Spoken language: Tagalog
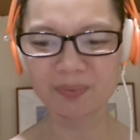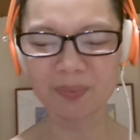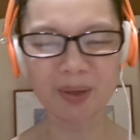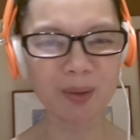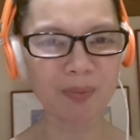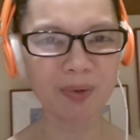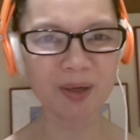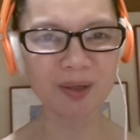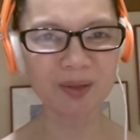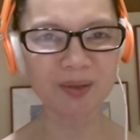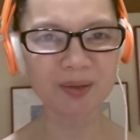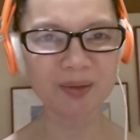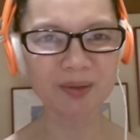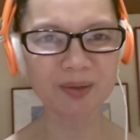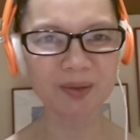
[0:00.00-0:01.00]
Para
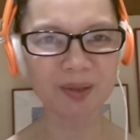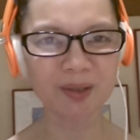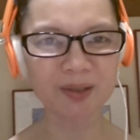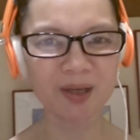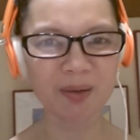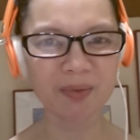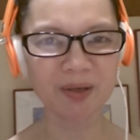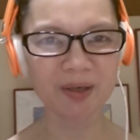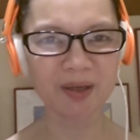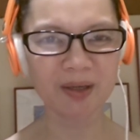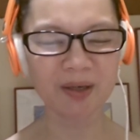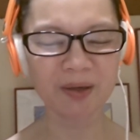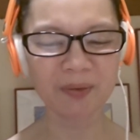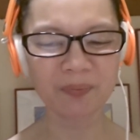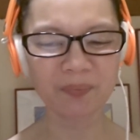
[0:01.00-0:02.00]
bang sinasabi
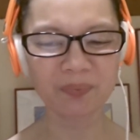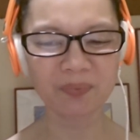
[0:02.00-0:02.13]
niya,